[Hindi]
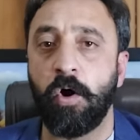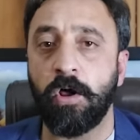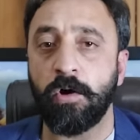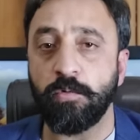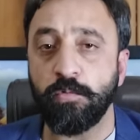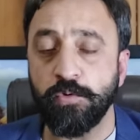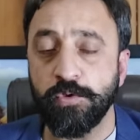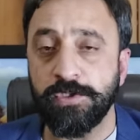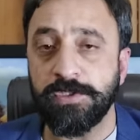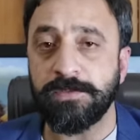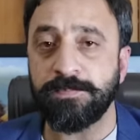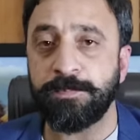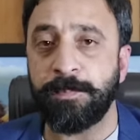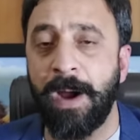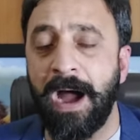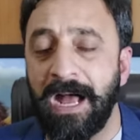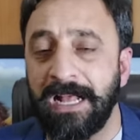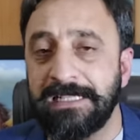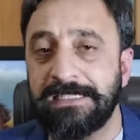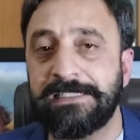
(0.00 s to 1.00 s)
और उस
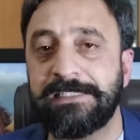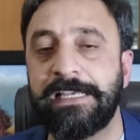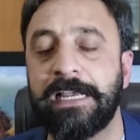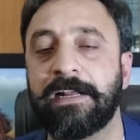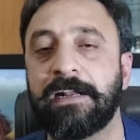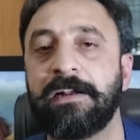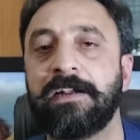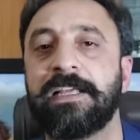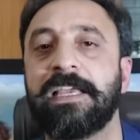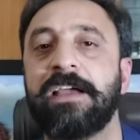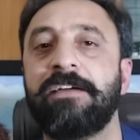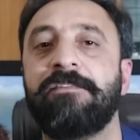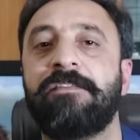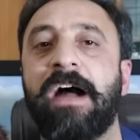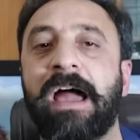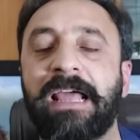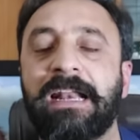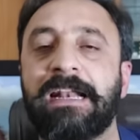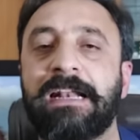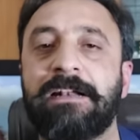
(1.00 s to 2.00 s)
पाँच सेकंड के
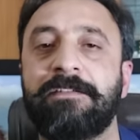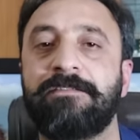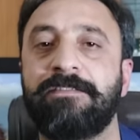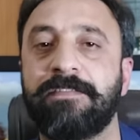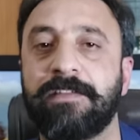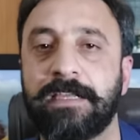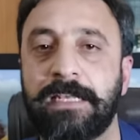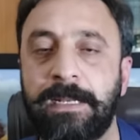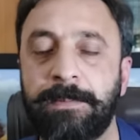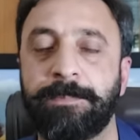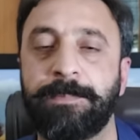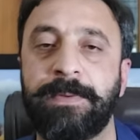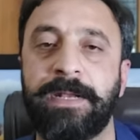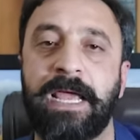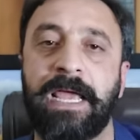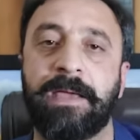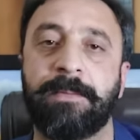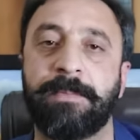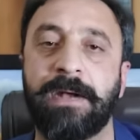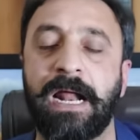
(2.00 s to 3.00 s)
वायरल क्लिप
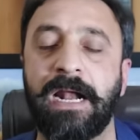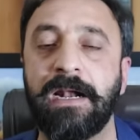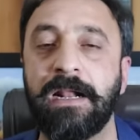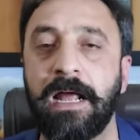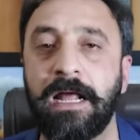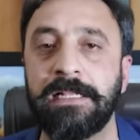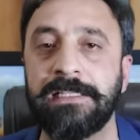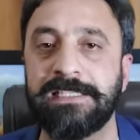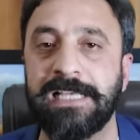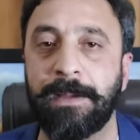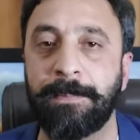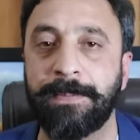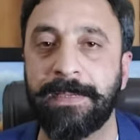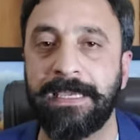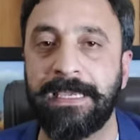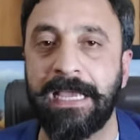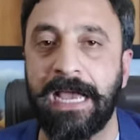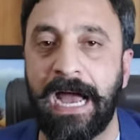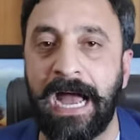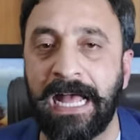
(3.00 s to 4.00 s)
ने इमरान खान साहब
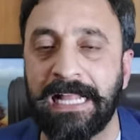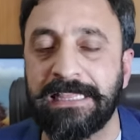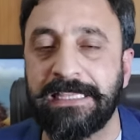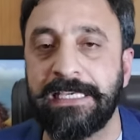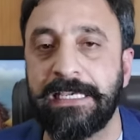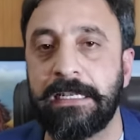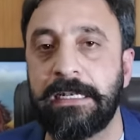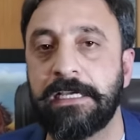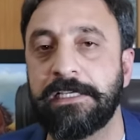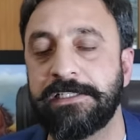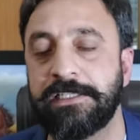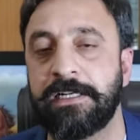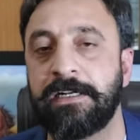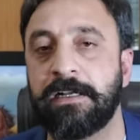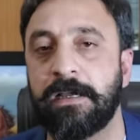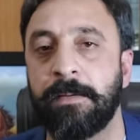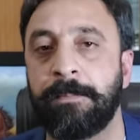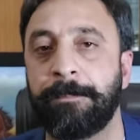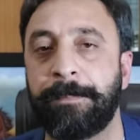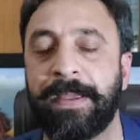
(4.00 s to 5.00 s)
की आधी इलेक्शन
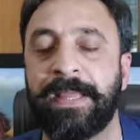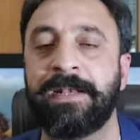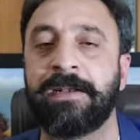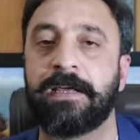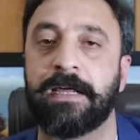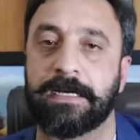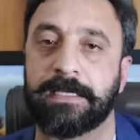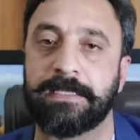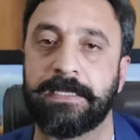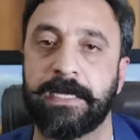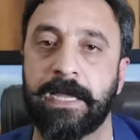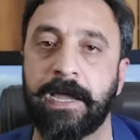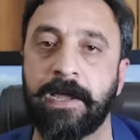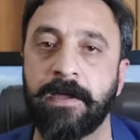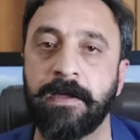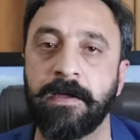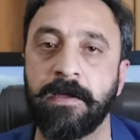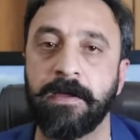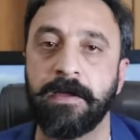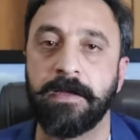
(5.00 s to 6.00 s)
कंपेन कर दी है
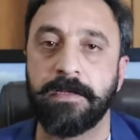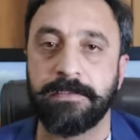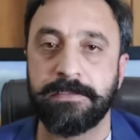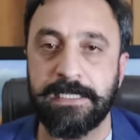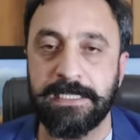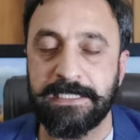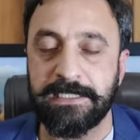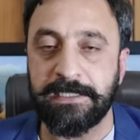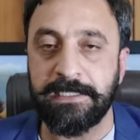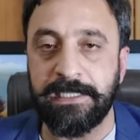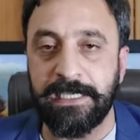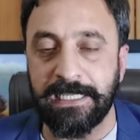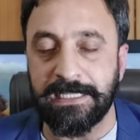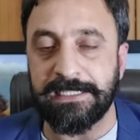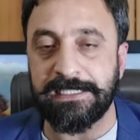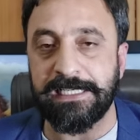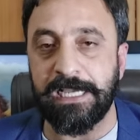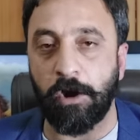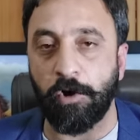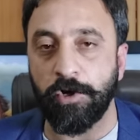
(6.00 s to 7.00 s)
जिस
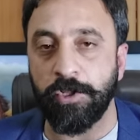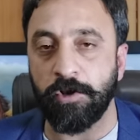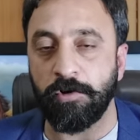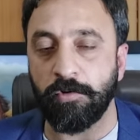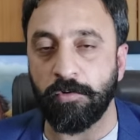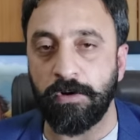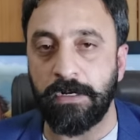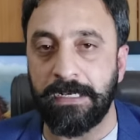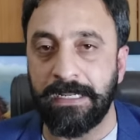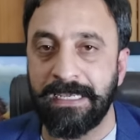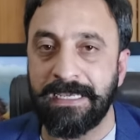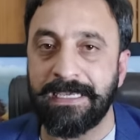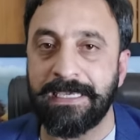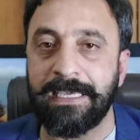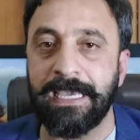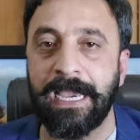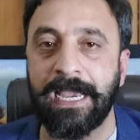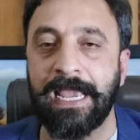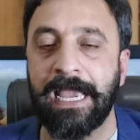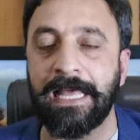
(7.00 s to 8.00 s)
नीयत से ऑडियो को लीक
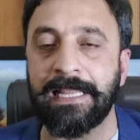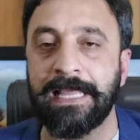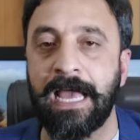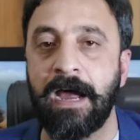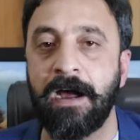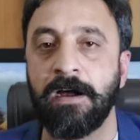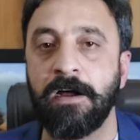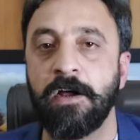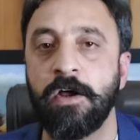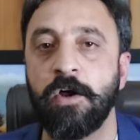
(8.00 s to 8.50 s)
किया गया था